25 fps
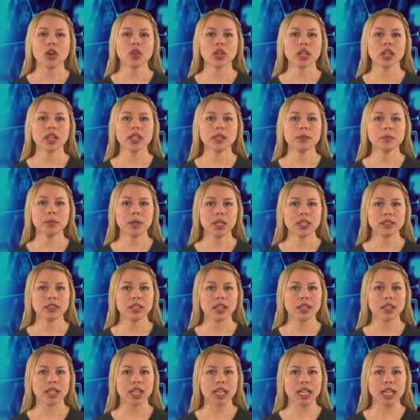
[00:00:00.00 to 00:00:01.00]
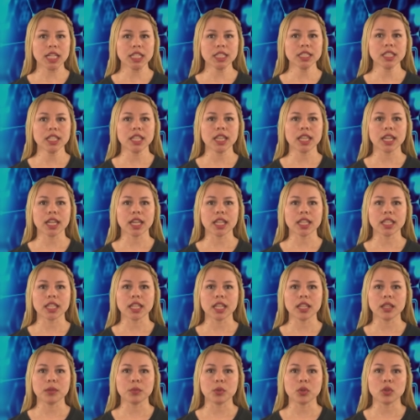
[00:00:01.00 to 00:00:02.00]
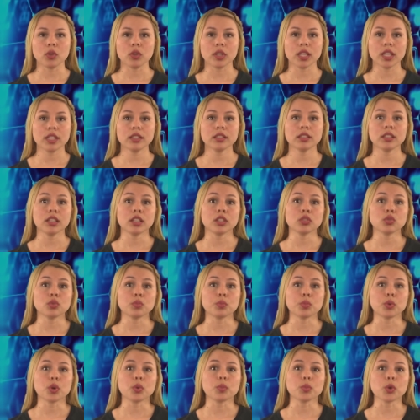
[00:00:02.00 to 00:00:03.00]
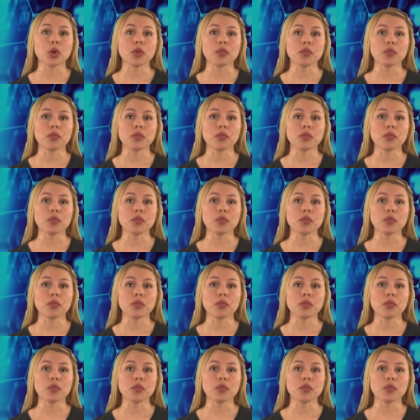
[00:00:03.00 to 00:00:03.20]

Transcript: Aunque cada empresa de análisis de cadena de bloques tiene su propio